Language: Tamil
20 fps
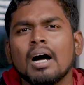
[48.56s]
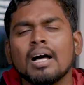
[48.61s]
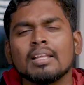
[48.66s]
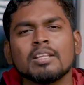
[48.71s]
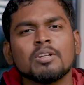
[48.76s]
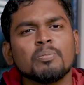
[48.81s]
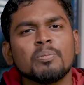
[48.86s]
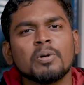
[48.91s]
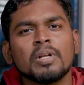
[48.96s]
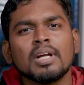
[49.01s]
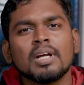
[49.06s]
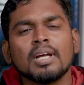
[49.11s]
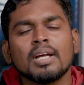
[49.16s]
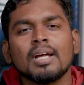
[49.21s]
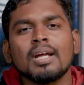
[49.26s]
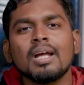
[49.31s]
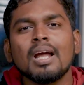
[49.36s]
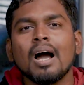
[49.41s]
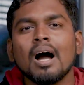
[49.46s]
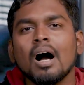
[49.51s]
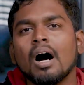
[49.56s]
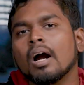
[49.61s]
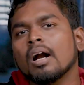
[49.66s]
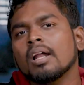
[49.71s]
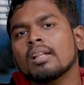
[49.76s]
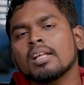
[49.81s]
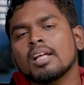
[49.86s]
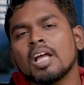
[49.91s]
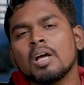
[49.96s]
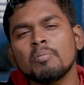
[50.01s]
அதன் பிறகு
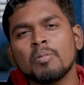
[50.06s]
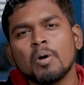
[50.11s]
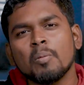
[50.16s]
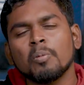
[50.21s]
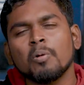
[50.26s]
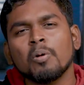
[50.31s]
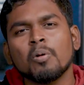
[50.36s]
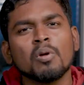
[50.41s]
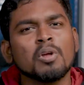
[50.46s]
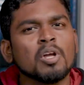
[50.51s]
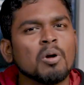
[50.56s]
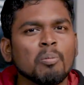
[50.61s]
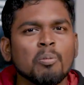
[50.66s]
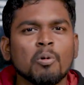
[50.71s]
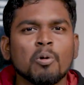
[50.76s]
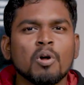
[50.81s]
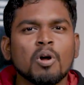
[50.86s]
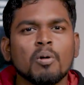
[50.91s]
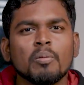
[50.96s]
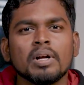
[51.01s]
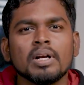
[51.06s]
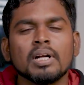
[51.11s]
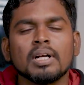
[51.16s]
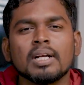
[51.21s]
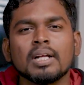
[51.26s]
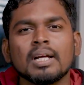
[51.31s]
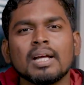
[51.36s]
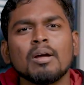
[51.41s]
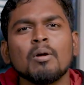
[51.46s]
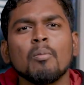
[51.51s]
அடுத்த கேம் எப்போறோம் எப்போறோம்
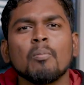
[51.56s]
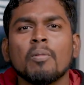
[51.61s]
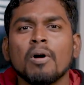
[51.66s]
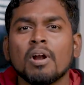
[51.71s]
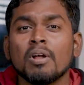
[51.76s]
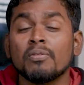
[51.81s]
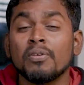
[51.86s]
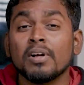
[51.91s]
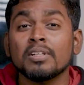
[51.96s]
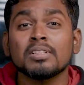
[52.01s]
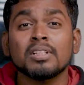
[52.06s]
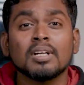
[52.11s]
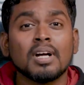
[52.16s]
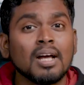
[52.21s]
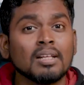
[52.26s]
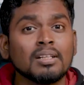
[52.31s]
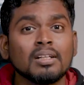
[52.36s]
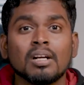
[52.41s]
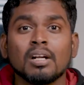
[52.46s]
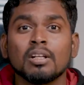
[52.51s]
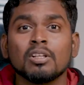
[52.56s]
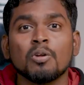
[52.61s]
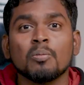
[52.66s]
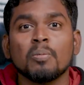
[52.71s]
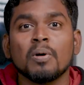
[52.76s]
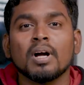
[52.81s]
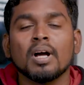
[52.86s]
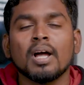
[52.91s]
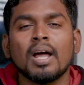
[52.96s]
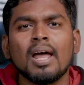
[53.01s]
அப்படின்ட்டு பல ஃபேன்ஸை காத்துக்கிட்டு
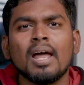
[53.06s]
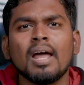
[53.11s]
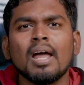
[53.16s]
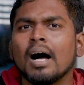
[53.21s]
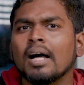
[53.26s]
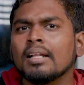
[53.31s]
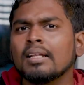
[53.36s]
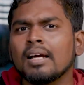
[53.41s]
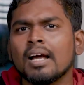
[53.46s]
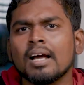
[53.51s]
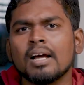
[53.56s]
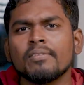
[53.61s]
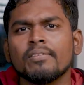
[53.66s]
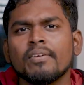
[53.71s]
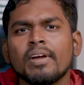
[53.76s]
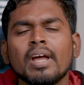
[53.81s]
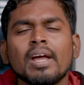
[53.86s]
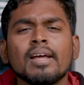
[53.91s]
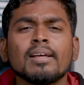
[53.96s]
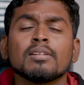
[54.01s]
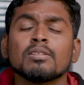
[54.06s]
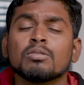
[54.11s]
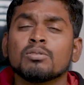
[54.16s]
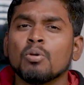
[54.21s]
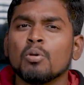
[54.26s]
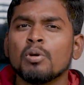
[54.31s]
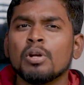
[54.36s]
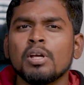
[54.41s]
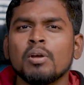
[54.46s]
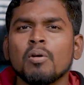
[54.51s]
இருந்திருப்பாங்க அதுக்காகவே
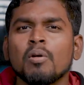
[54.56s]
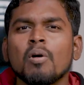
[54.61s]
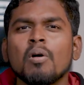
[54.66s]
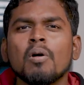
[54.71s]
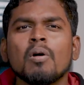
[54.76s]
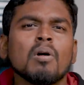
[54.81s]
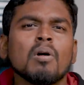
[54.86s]
சோனியும்